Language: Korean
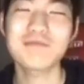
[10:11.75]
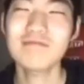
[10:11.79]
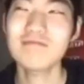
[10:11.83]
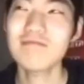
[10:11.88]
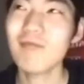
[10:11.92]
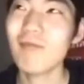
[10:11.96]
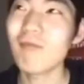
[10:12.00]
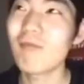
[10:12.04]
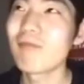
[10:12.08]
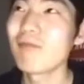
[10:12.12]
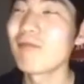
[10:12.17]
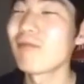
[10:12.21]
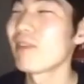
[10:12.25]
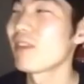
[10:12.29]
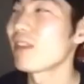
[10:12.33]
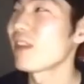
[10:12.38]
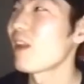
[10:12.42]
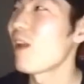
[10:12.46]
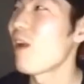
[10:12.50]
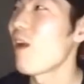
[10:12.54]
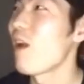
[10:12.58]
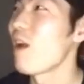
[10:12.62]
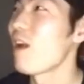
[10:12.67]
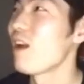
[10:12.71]
뭐,
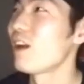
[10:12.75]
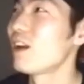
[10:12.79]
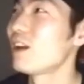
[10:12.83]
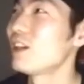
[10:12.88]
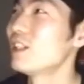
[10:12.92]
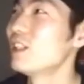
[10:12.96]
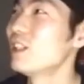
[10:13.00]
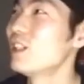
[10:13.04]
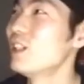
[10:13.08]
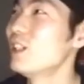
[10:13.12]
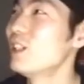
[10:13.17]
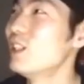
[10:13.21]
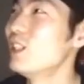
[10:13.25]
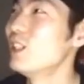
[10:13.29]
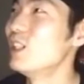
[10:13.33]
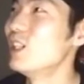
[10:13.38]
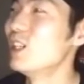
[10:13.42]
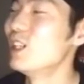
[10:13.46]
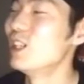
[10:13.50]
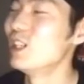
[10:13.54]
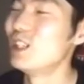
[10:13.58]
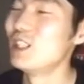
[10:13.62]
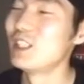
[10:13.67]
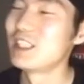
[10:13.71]
잘생김이나 뭐 이런
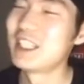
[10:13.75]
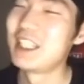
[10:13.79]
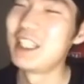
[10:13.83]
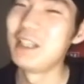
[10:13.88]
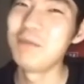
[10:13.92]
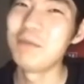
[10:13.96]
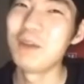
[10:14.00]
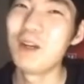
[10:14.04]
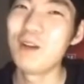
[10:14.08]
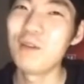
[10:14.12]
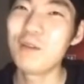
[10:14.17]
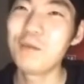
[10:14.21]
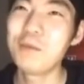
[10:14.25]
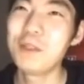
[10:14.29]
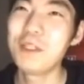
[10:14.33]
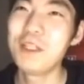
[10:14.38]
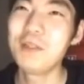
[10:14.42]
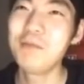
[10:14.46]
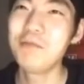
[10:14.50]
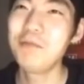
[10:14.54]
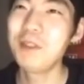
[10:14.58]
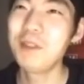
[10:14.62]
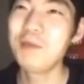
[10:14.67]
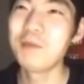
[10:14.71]
어, 것들 김, 어,
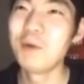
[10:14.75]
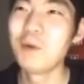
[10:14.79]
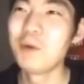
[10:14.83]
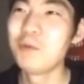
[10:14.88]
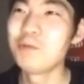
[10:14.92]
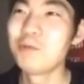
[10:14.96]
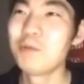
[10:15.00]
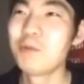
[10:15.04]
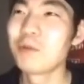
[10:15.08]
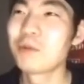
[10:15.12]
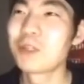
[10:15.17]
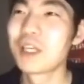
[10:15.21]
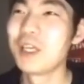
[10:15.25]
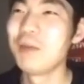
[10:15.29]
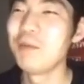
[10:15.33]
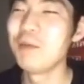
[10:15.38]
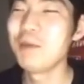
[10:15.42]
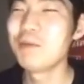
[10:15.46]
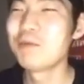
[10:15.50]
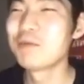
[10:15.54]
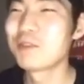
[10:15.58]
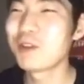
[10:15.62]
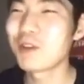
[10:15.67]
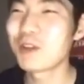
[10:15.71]
필립님, 어, 뭐
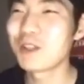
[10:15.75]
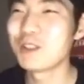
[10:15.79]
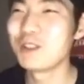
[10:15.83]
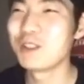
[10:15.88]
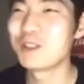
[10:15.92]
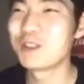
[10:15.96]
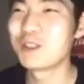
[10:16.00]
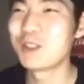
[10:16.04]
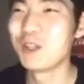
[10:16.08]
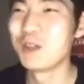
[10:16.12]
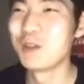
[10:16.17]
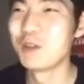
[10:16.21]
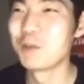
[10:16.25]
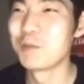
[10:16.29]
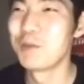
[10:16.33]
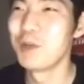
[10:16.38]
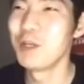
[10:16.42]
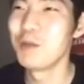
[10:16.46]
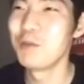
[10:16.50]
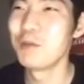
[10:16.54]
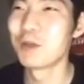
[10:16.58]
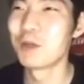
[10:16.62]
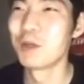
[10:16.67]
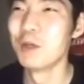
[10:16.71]
김이 무더에 있어요.
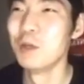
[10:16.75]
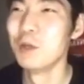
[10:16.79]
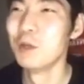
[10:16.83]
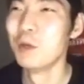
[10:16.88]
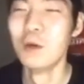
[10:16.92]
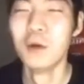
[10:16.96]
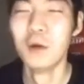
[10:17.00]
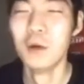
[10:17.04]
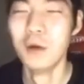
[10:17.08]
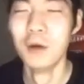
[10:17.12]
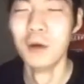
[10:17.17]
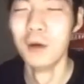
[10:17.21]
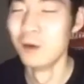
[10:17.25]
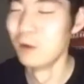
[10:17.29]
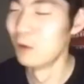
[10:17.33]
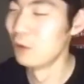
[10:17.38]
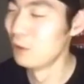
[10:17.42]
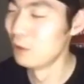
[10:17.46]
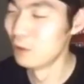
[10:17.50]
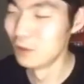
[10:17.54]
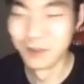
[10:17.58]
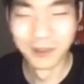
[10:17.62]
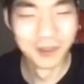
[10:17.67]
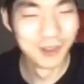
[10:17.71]
필립 형이
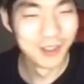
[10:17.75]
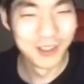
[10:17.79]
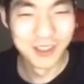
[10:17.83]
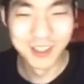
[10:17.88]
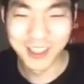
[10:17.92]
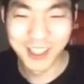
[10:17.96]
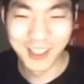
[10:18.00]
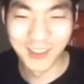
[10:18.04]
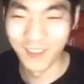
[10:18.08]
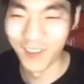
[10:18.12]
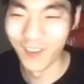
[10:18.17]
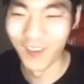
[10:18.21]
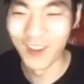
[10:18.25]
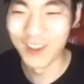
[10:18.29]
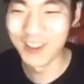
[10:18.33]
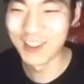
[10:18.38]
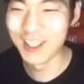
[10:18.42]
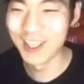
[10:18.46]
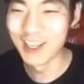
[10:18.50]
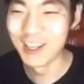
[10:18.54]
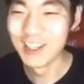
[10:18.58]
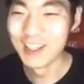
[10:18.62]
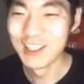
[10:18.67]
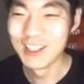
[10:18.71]
이렇게
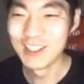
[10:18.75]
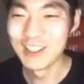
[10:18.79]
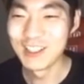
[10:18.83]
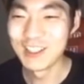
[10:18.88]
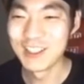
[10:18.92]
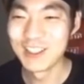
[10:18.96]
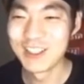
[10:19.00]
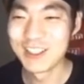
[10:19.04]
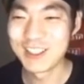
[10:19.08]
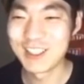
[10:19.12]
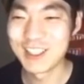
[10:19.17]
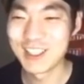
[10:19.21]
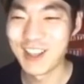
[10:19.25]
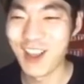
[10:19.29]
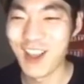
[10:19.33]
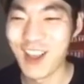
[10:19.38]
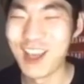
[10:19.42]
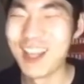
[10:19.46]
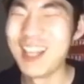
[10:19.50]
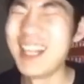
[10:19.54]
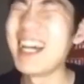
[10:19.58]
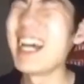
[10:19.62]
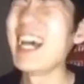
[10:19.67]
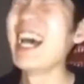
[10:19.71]
말하는데 네, 따라하지 말라고.
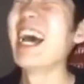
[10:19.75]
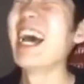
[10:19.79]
